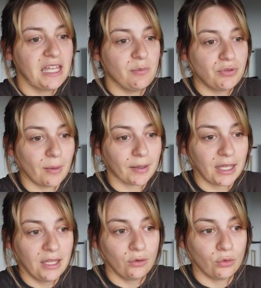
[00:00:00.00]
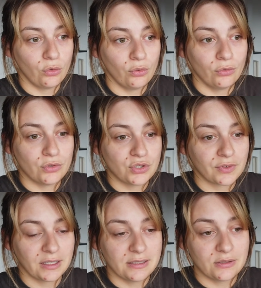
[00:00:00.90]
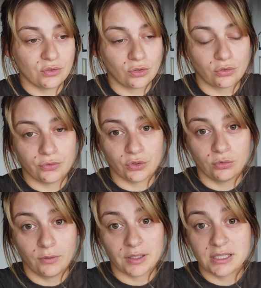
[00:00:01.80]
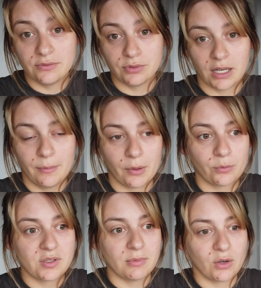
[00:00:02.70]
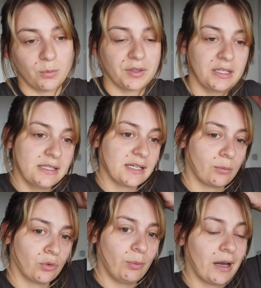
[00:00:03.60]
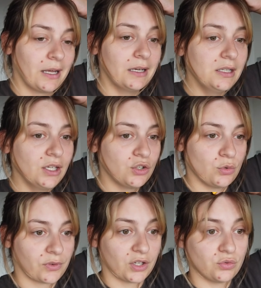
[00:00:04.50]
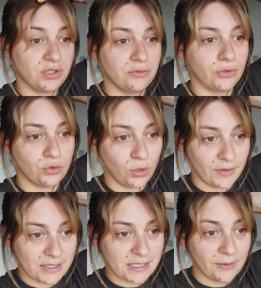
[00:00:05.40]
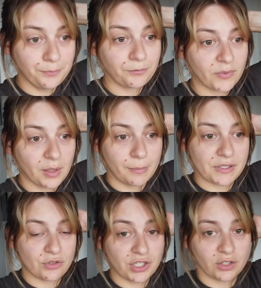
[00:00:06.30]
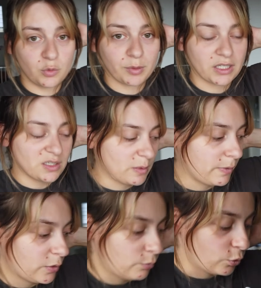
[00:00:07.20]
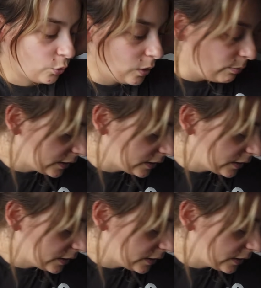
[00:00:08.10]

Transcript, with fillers: Et puis après, euh, je ferai ce genre de photo avec qui voudra. Par exemple, si ma copine Elise remonte par là, je lui ferai un shooting photo avec ça. Parce que j'ai récupéré chez mes parents mon gros